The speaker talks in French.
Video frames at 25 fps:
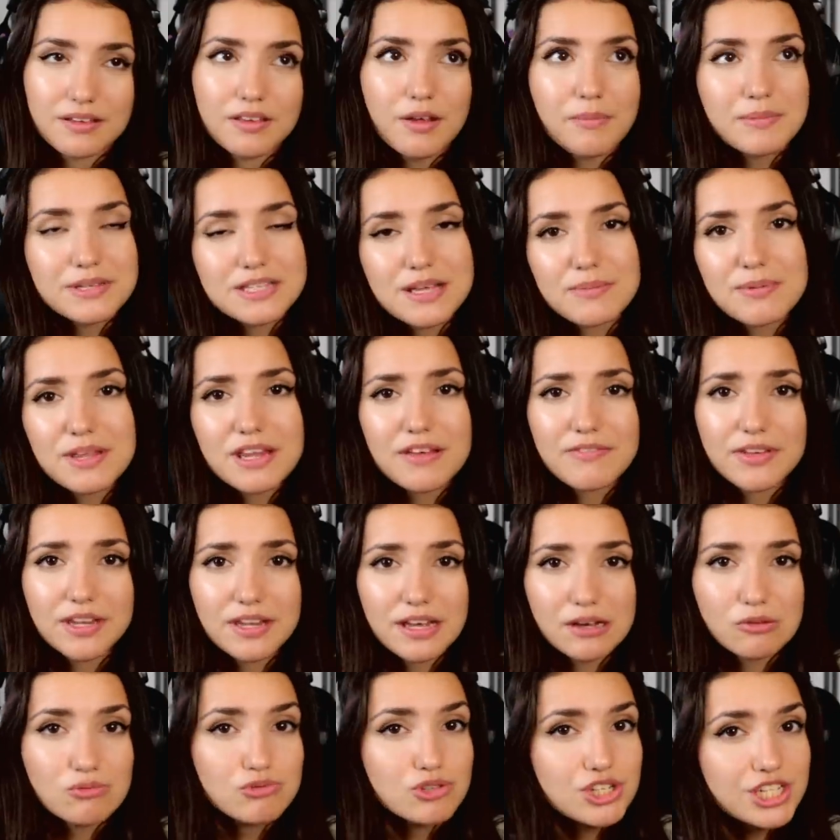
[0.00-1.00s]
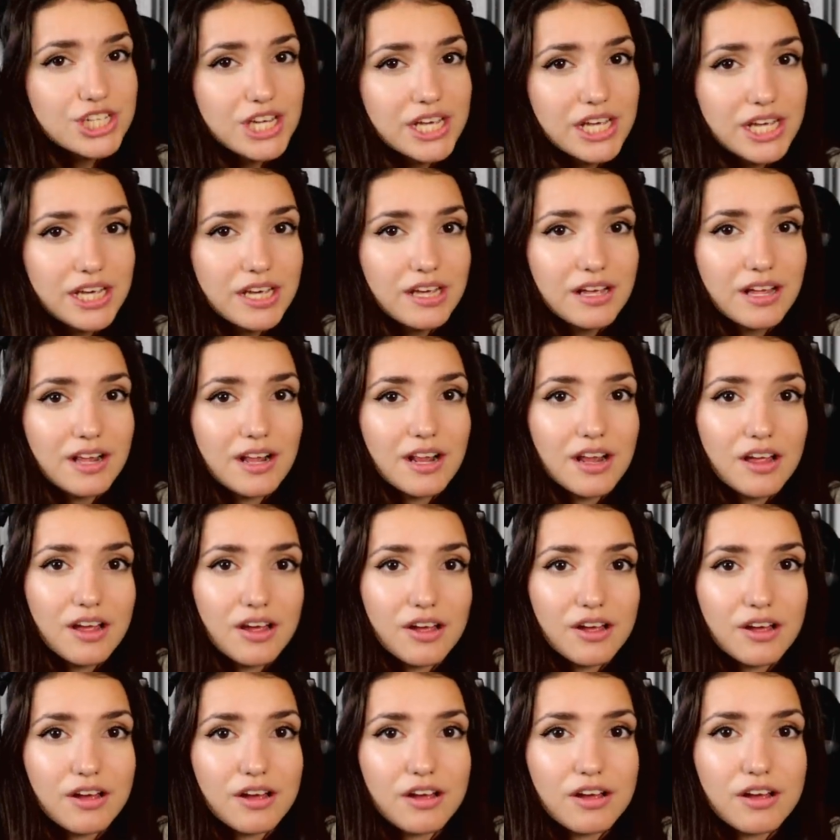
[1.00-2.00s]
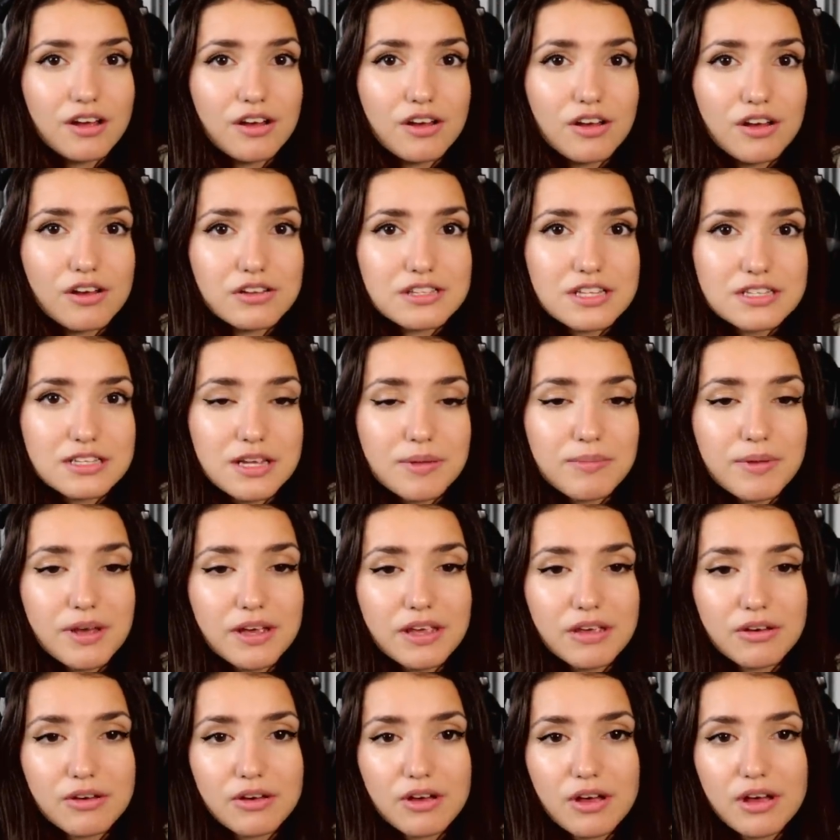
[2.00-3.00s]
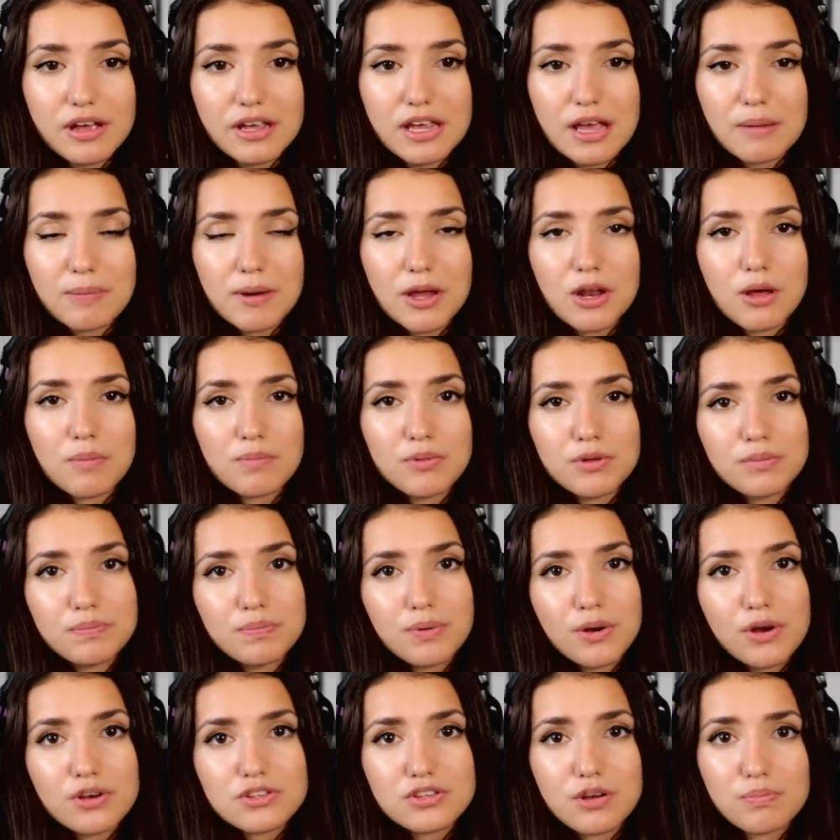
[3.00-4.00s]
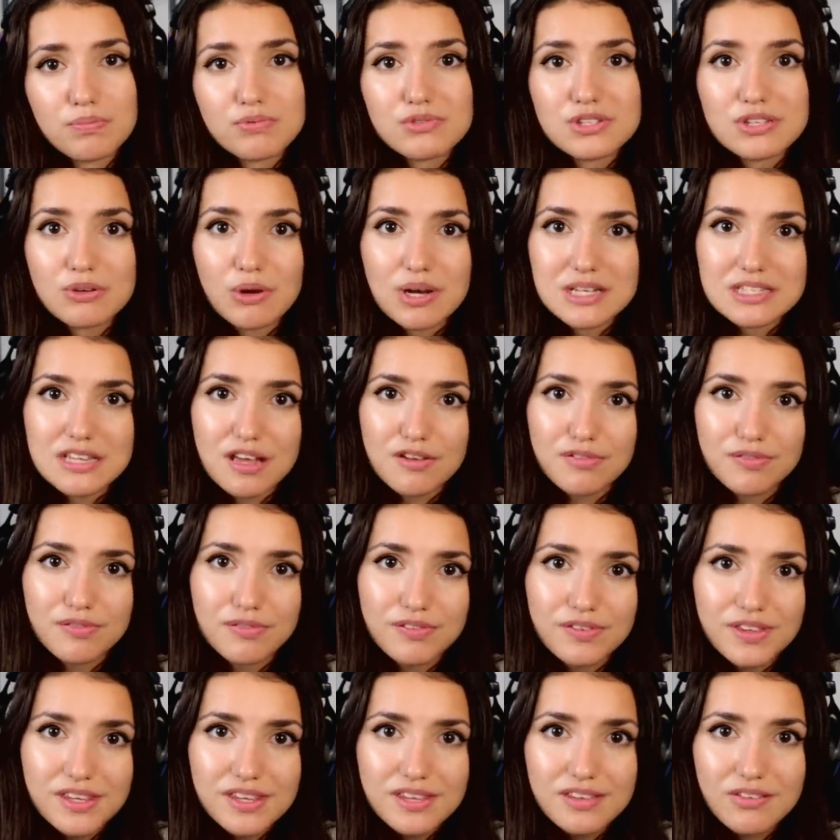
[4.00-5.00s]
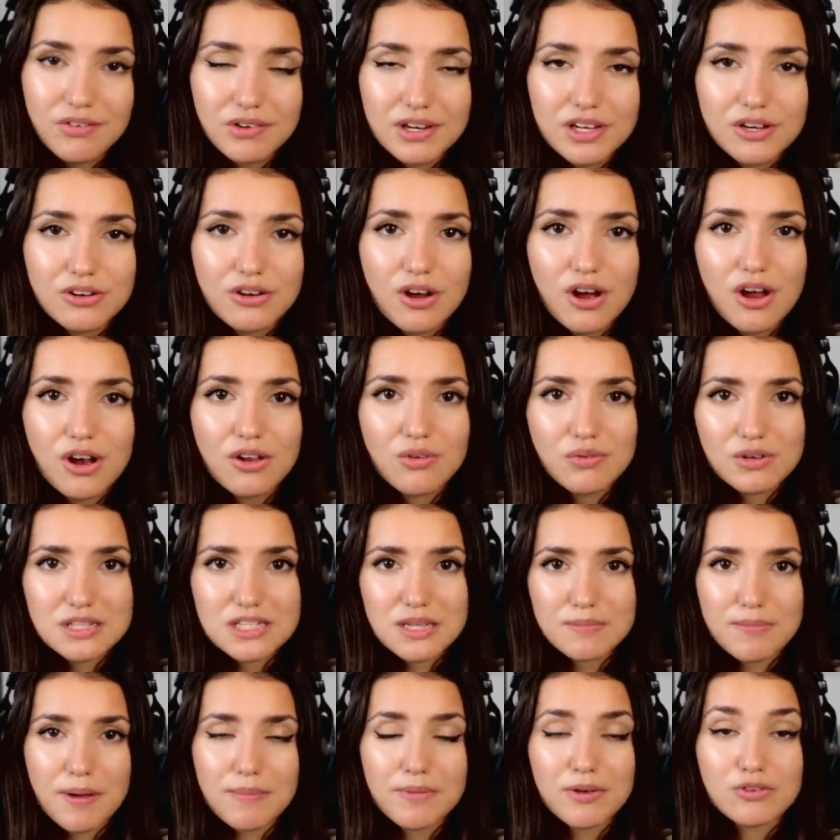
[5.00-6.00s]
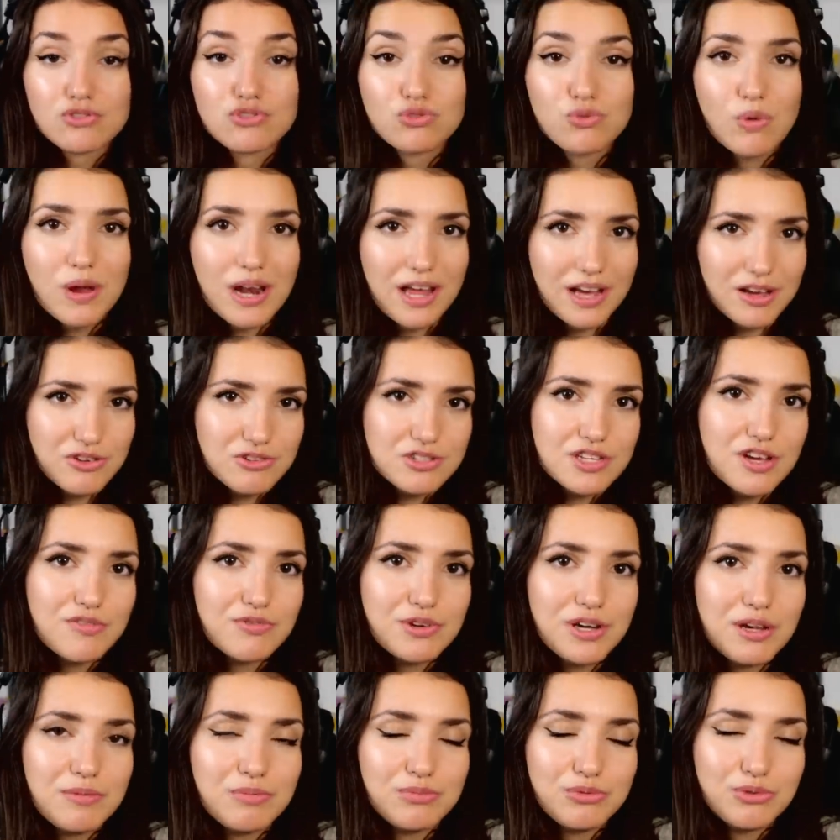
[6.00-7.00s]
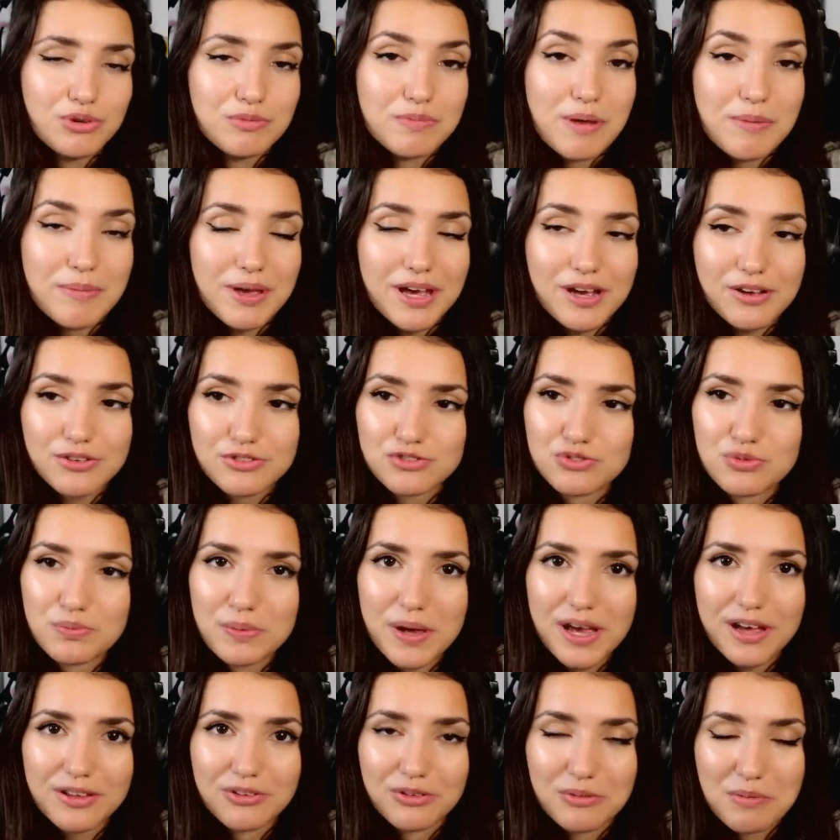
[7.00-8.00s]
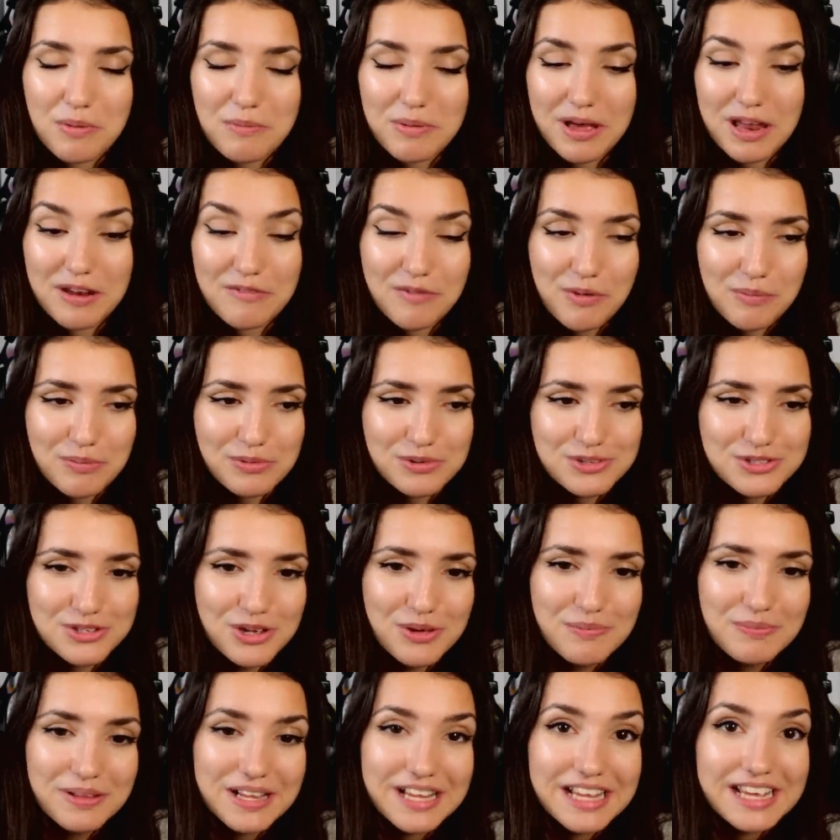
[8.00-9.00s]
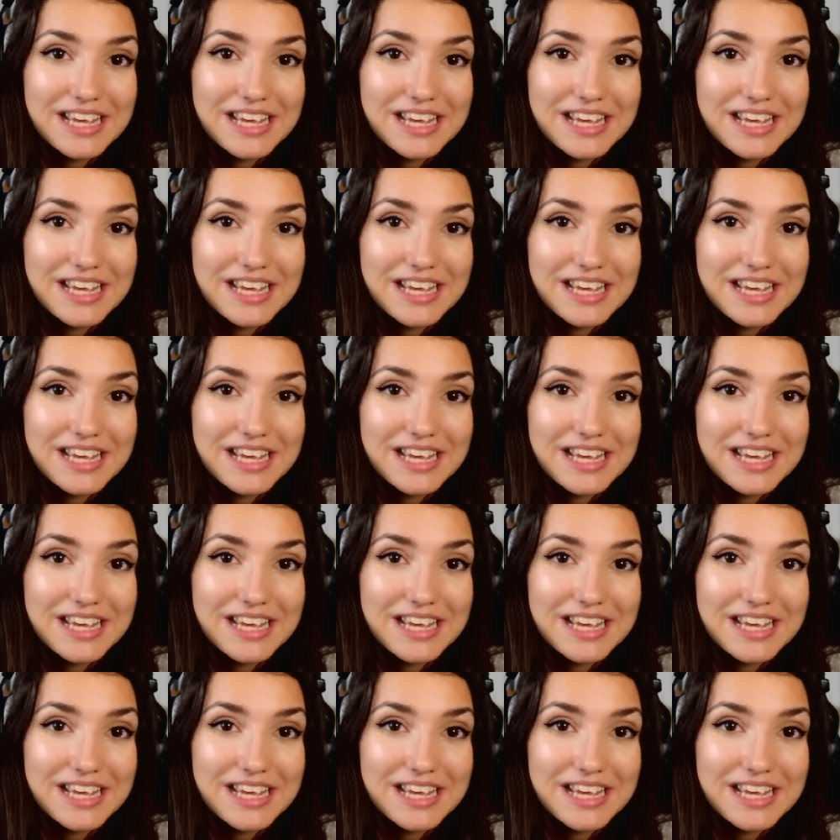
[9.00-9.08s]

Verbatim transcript: Non, mais Sabine, elle vient d'accoucher. ce serait bien qu'elle prenne un peu de pause. En plus, il y aura sa fille dans l'école. Donc, c'est pas bien. Du coup, elle a réussi à voler le boulot de ma mère. Super. Donc, ma mère, elle avait un peu le seum.